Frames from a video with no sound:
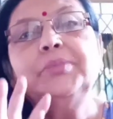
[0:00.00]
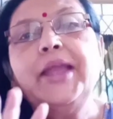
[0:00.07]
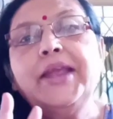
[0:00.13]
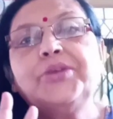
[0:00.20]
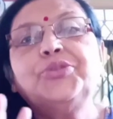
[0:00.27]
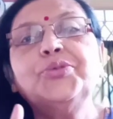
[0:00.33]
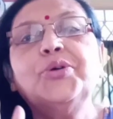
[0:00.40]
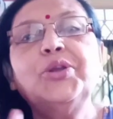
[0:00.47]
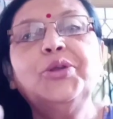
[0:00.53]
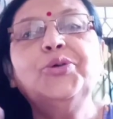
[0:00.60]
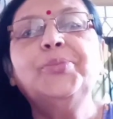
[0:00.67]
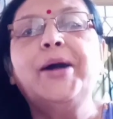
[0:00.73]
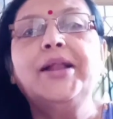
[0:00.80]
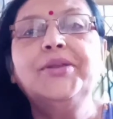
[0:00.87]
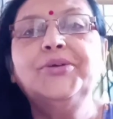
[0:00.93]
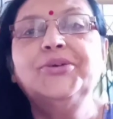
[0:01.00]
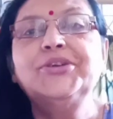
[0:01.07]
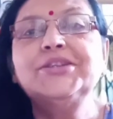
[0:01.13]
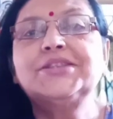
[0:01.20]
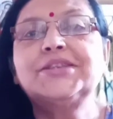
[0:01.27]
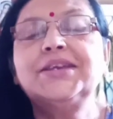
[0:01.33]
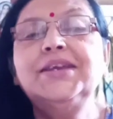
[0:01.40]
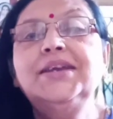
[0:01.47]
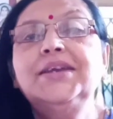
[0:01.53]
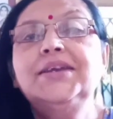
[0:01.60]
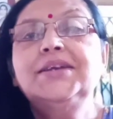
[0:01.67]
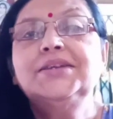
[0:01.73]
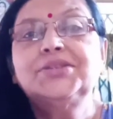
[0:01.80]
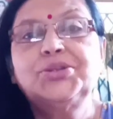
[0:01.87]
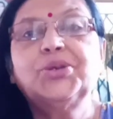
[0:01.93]
একটু হলেও ভালো হয়েছে
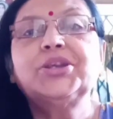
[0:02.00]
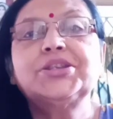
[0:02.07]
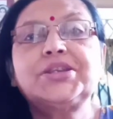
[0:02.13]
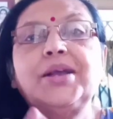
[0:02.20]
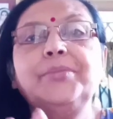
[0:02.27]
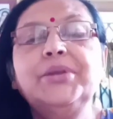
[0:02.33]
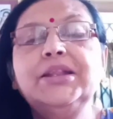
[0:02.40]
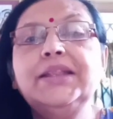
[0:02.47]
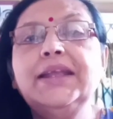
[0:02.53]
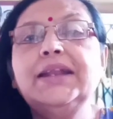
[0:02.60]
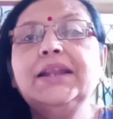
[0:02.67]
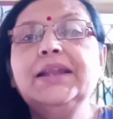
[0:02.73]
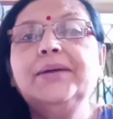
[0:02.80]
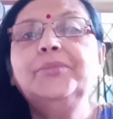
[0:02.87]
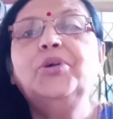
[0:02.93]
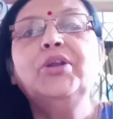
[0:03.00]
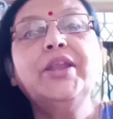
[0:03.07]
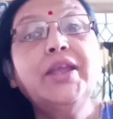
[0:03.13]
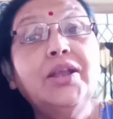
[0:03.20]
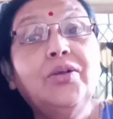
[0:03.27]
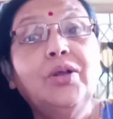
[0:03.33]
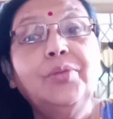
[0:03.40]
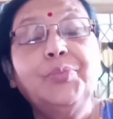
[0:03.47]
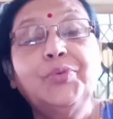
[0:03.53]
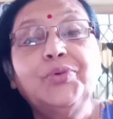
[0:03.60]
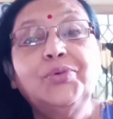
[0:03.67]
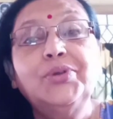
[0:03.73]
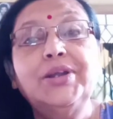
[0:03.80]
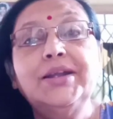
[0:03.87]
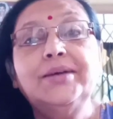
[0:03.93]
চোখের সামনে দেখলাম অনেক গল্প
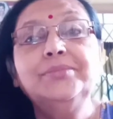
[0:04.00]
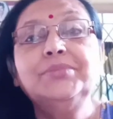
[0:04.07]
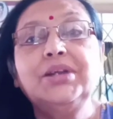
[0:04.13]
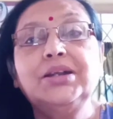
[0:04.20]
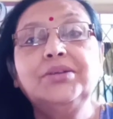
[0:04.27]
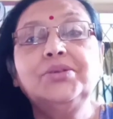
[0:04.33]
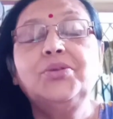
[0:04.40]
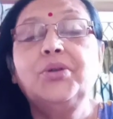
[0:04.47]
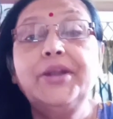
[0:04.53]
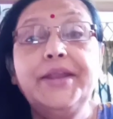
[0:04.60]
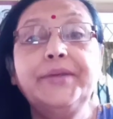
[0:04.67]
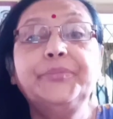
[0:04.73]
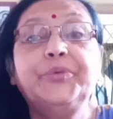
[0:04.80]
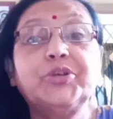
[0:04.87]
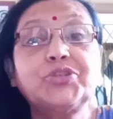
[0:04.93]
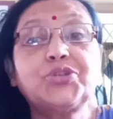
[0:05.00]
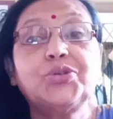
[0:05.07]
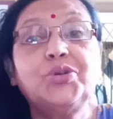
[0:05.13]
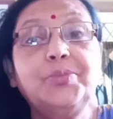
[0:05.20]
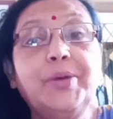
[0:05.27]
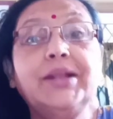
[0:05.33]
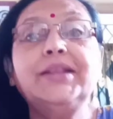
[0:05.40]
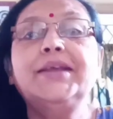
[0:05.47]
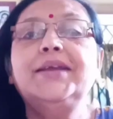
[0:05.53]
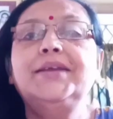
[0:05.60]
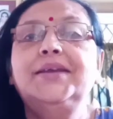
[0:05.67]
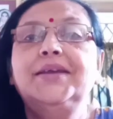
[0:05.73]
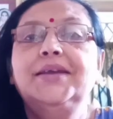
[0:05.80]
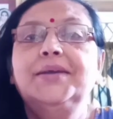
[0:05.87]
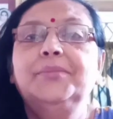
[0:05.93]
করলাম কারণ অনেক বছর বাদে
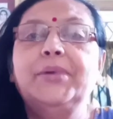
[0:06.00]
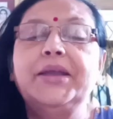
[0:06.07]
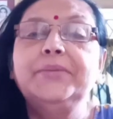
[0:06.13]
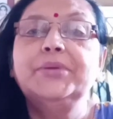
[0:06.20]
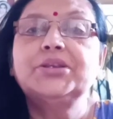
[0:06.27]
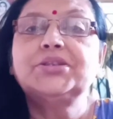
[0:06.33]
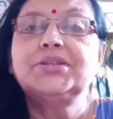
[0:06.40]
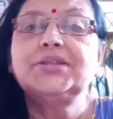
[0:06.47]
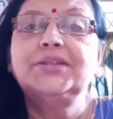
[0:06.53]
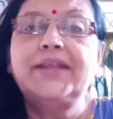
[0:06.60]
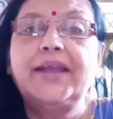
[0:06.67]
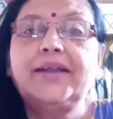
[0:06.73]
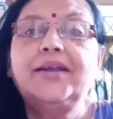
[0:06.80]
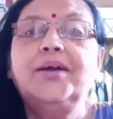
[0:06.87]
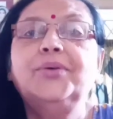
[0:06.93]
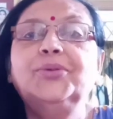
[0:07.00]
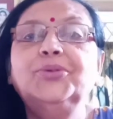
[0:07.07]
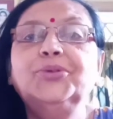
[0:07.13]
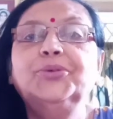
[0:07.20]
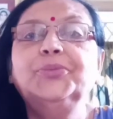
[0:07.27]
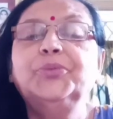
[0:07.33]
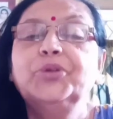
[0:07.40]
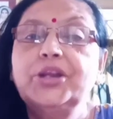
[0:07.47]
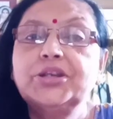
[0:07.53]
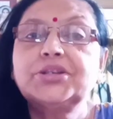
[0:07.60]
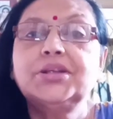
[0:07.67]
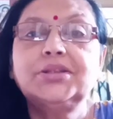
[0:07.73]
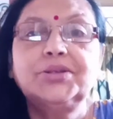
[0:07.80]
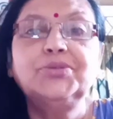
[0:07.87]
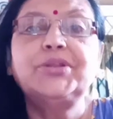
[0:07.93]
মাইমার সাথে দেখা হলো বোনের
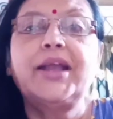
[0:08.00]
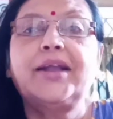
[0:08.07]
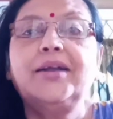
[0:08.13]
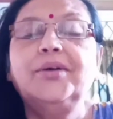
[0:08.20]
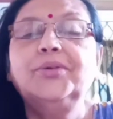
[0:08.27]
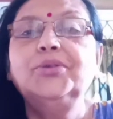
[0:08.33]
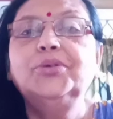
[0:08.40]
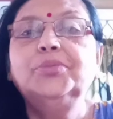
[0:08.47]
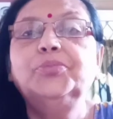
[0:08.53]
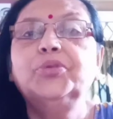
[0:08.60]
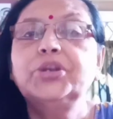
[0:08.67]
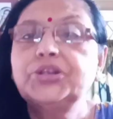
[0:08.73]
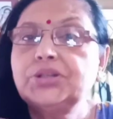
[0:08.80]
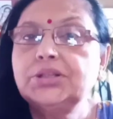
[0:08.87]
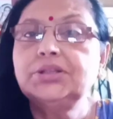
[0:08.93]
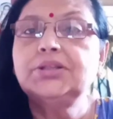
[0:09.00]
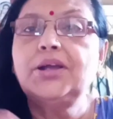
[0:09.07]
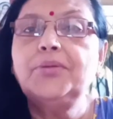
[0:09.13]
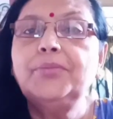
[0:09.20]
সাথেও দেখা হলো বোনের সাথে তাও